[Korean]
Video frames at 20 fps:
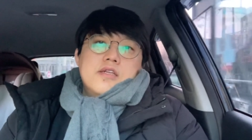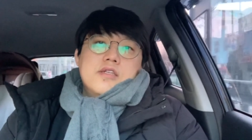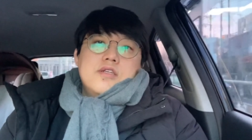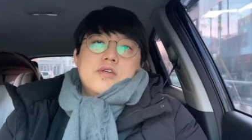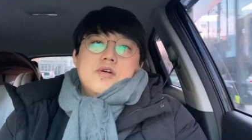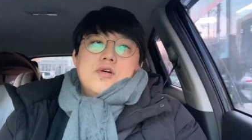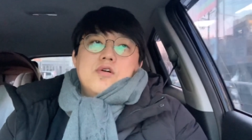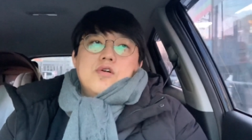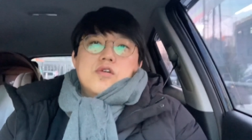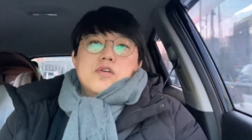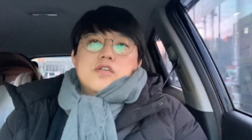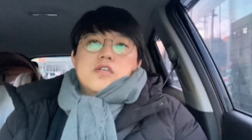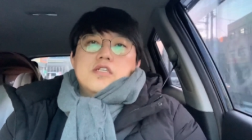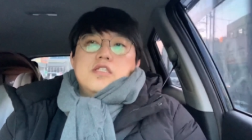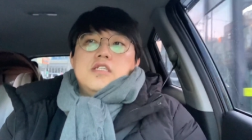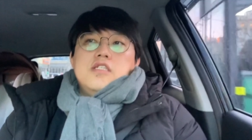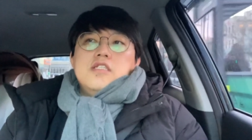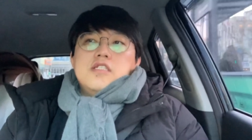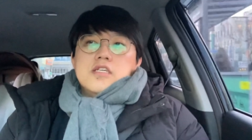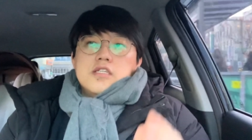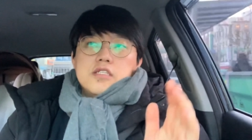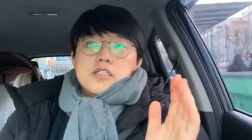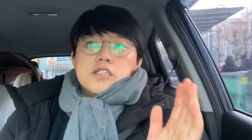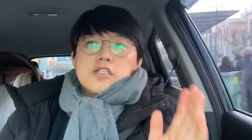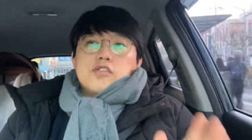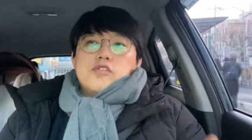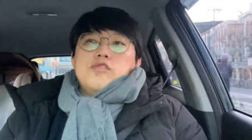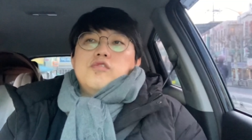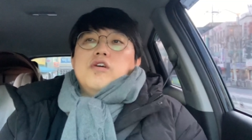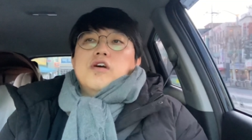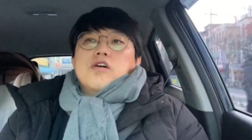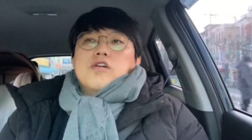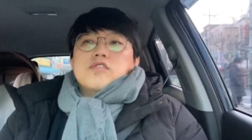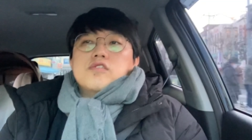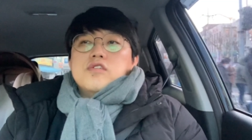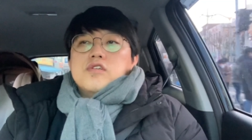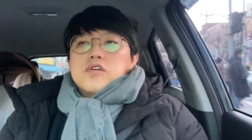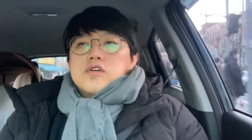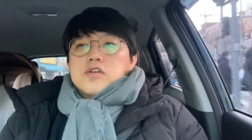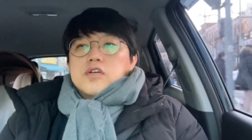어, 그게 진짜 진짜
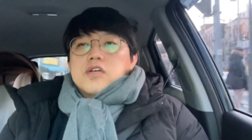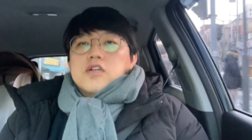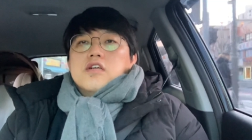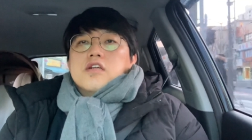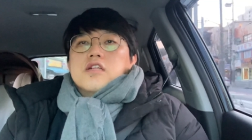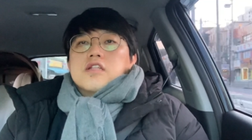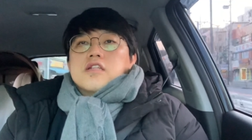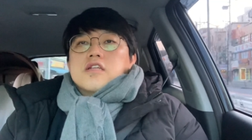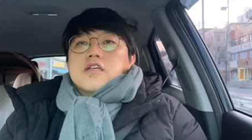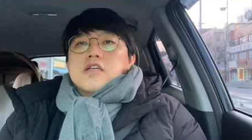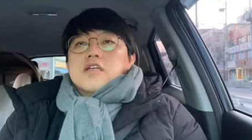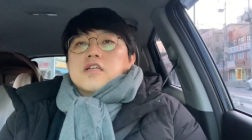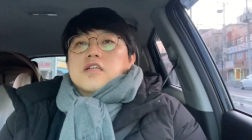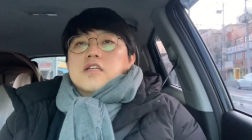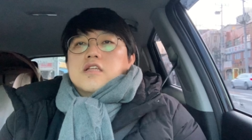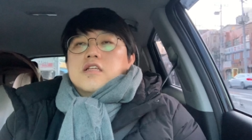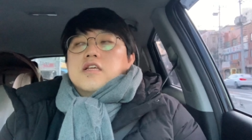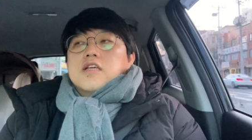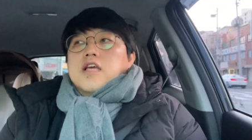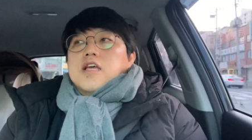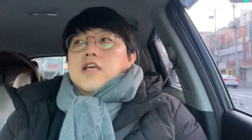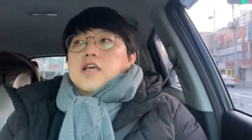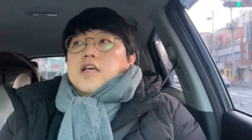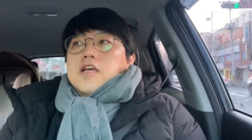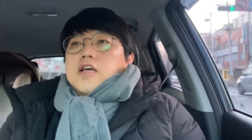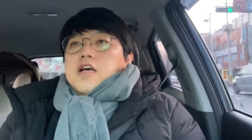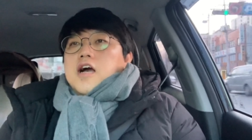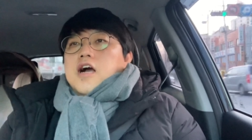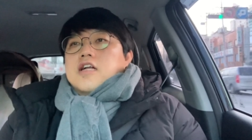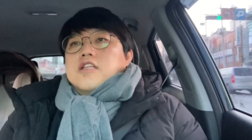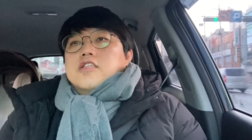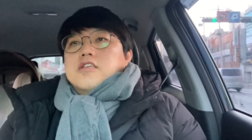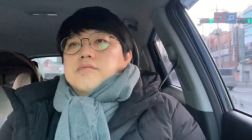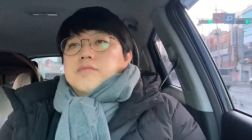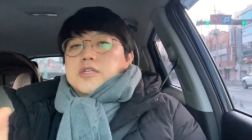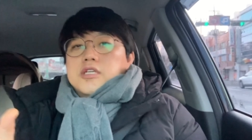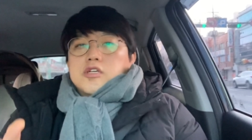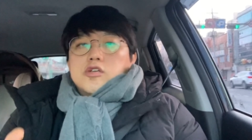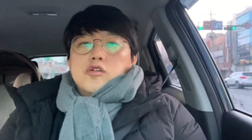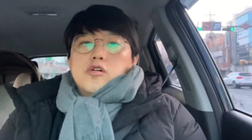중요하거든요. 네. 이게
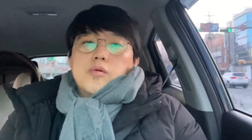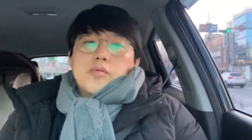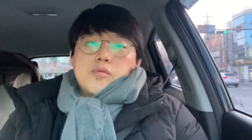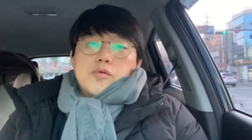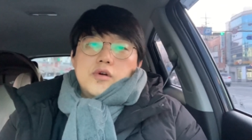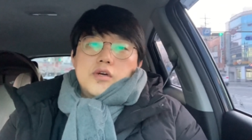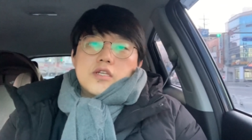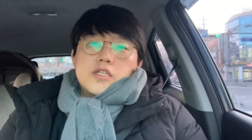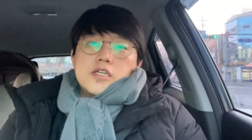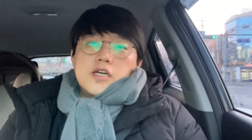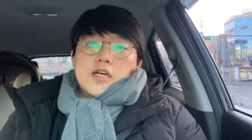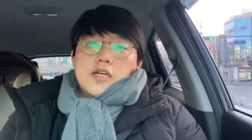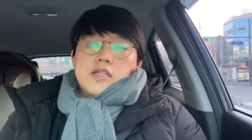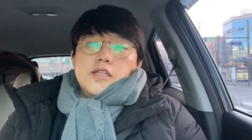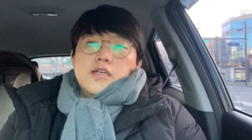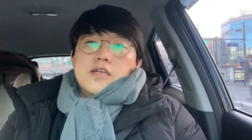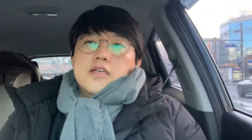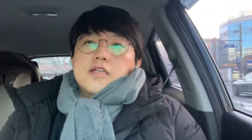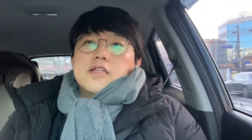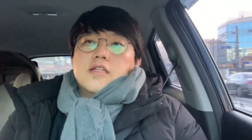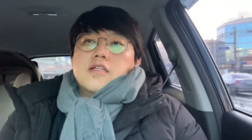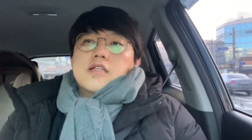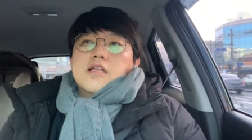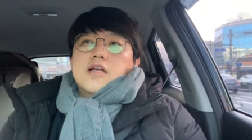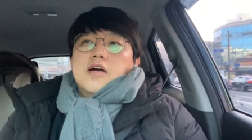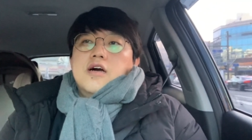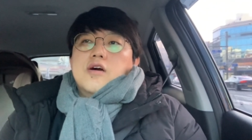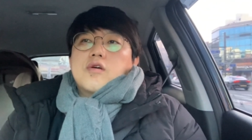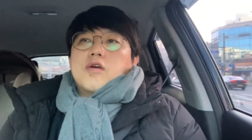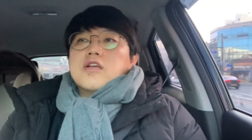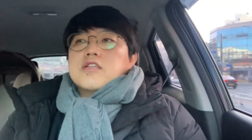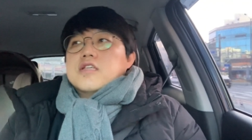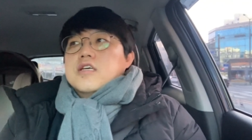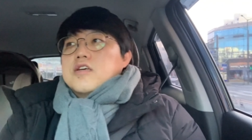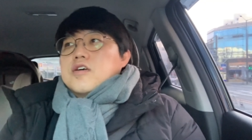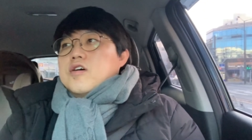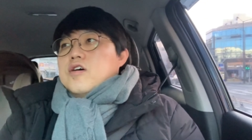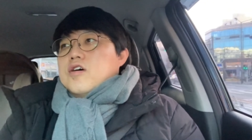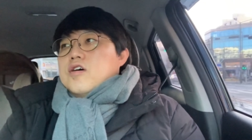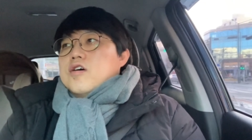학점이 있고 없고의 차이는 어, 굉장히
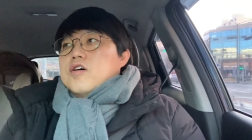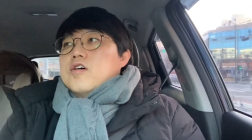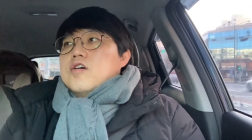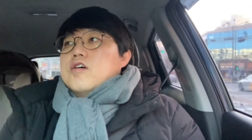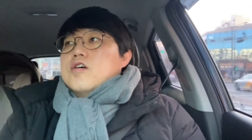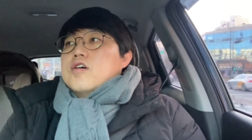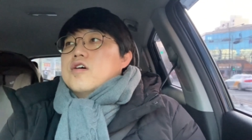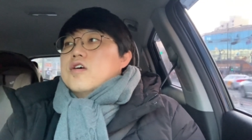커요.